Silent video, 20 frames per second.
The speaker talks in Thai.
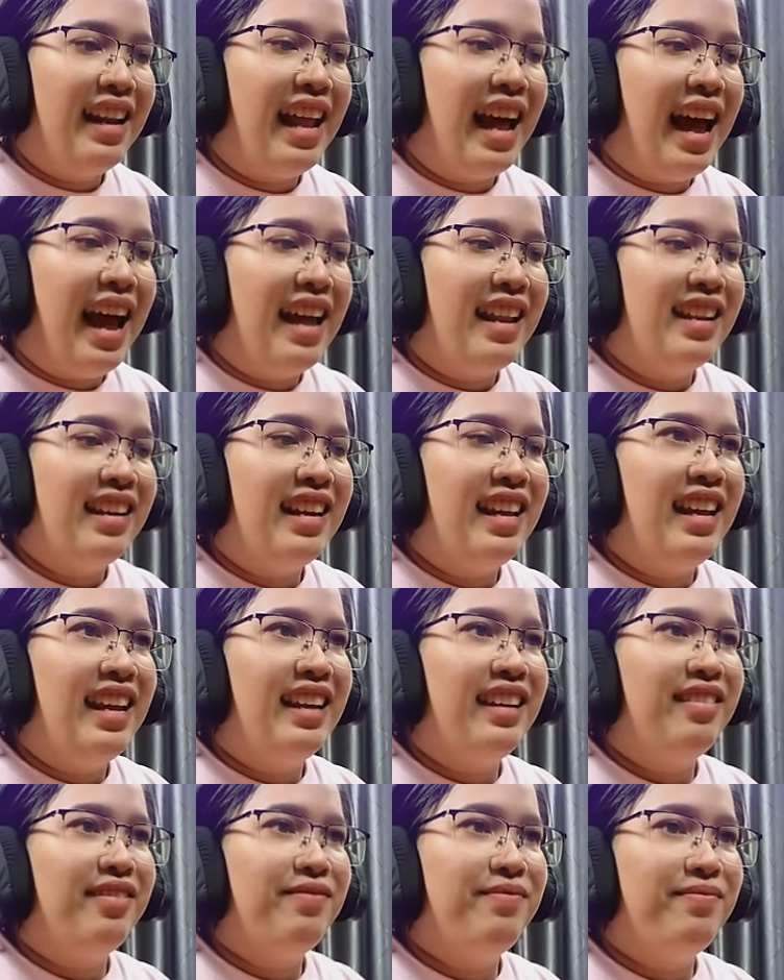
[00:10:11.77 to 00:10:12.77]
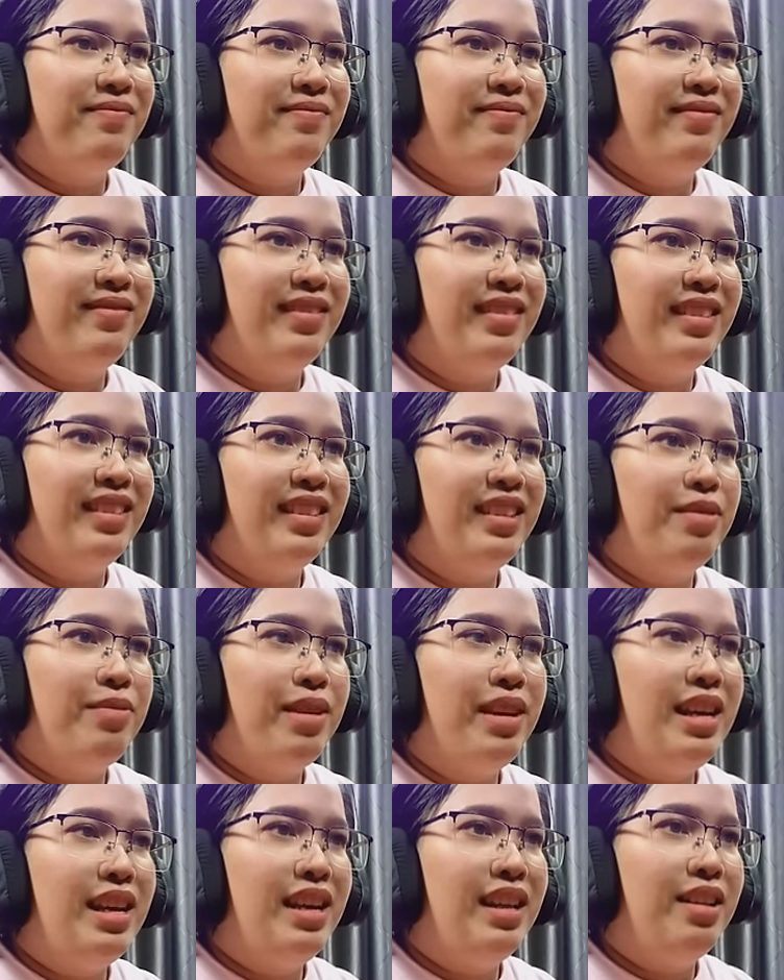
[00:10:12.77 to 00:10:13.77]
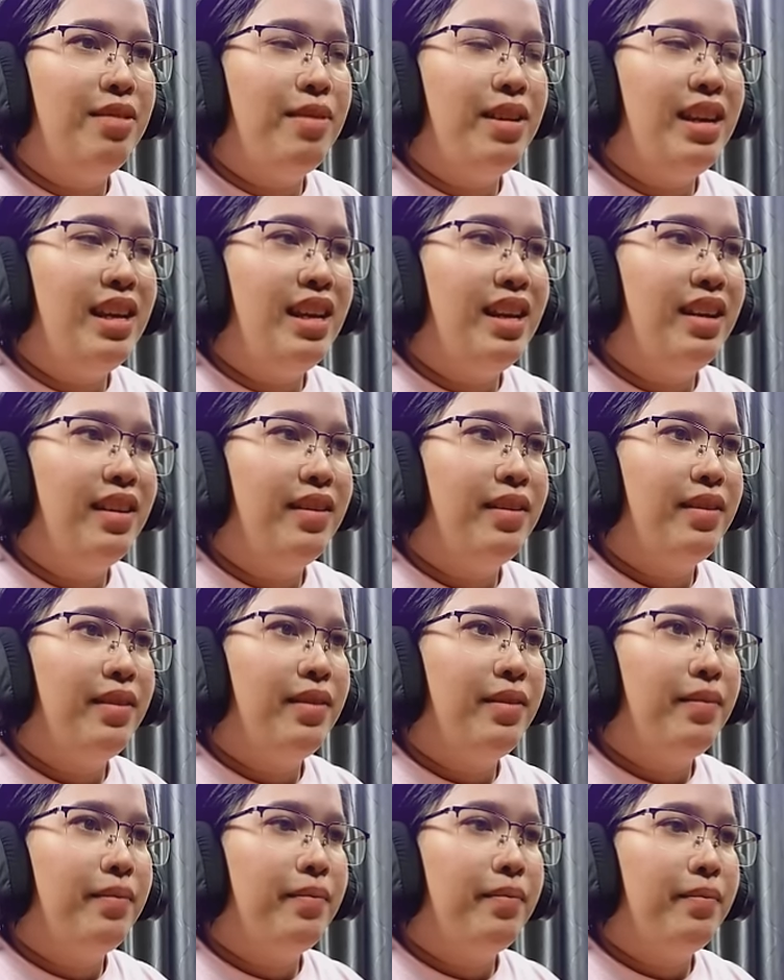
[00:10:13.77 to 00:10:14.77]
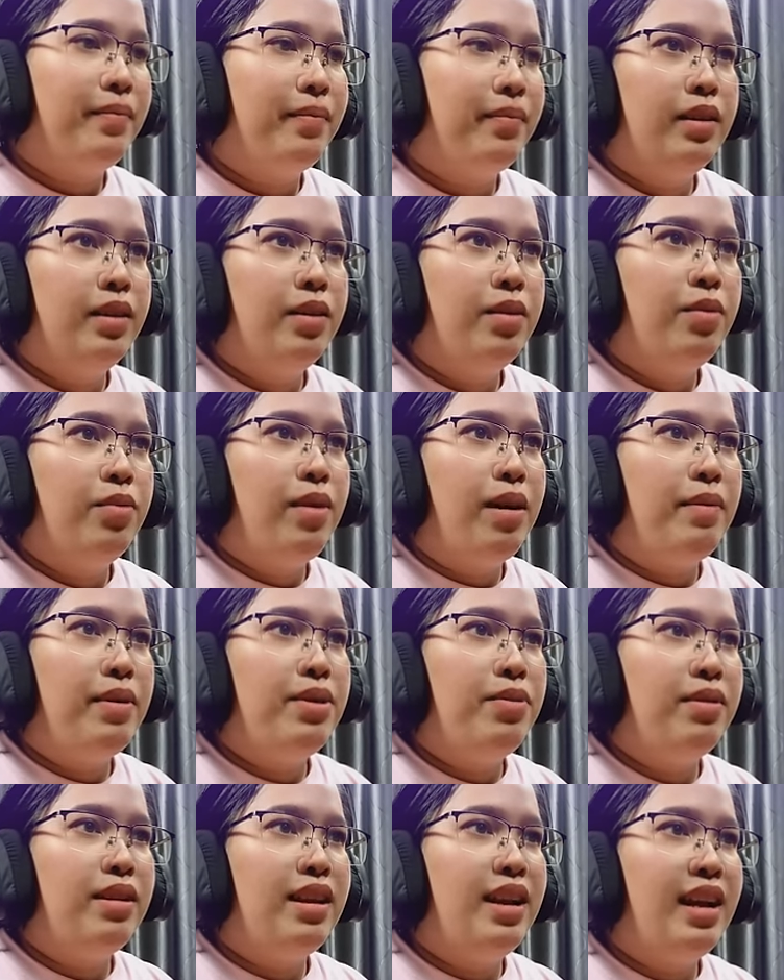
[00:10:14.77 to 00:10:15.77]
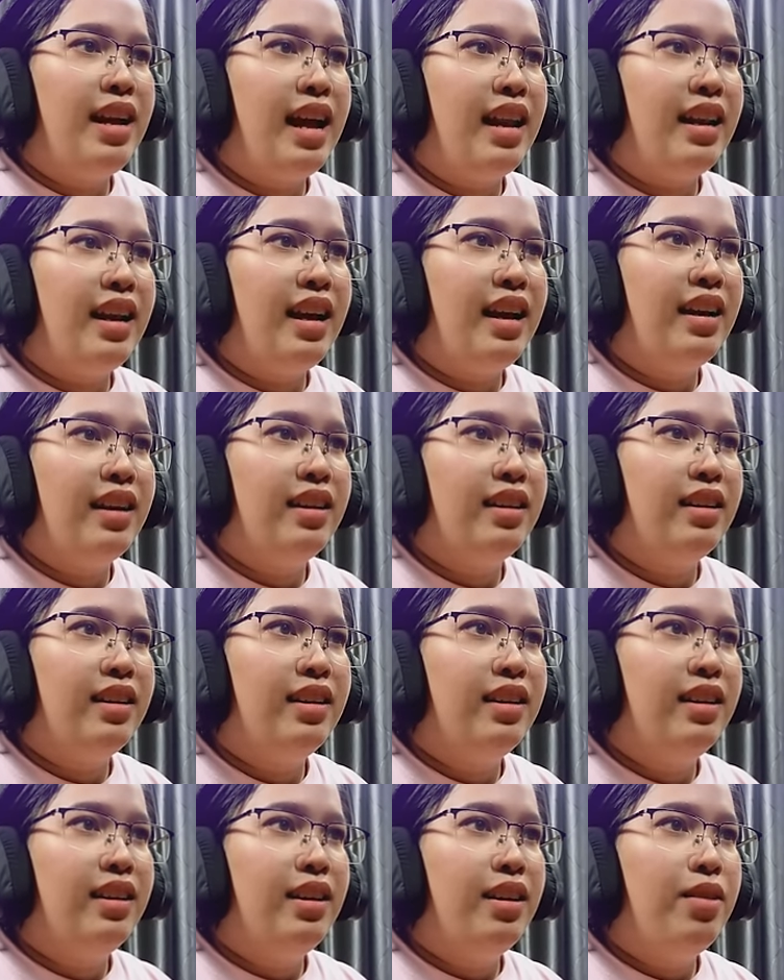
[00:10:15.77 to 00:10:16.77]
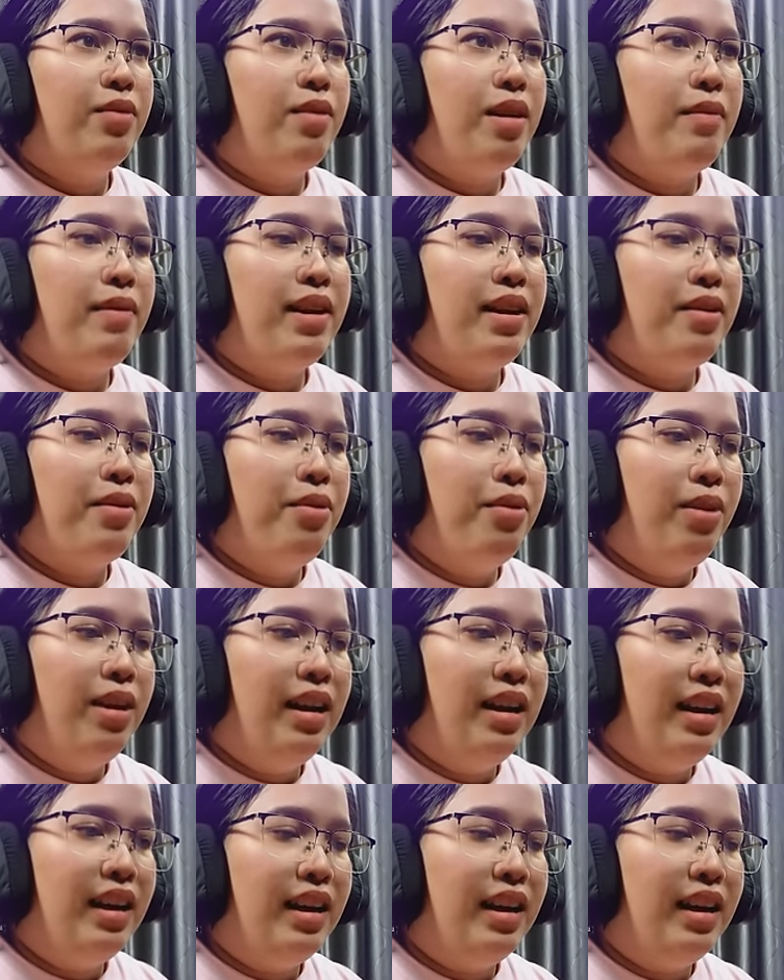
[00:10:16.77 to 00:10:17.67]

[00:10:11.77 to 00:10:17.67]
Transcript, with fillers: ได้นั่นเองถือว่าดีวางไว้ตรงนี้แล้วกันค่ะวางไว้ทั้งคู่เล